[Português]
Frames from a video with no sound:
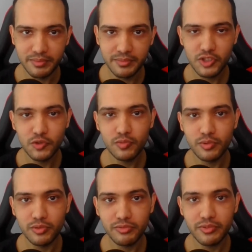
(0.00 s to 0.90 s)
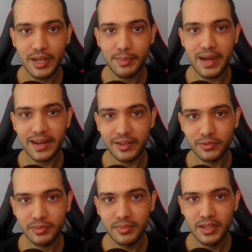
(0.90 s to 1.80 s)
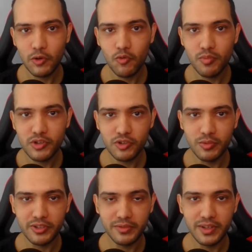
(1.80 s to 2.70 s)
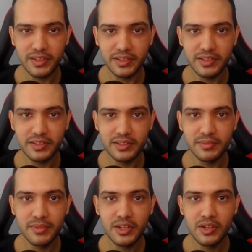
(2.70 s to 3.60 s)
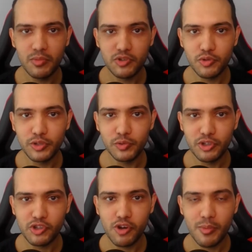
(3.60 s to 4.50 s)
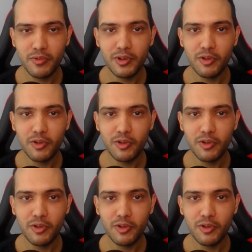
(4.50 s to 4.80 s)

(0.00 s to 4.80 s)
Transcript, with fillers: O segundo ponto é barato. Tem algumas, como eu já falei, que Algumas corretoras que cobram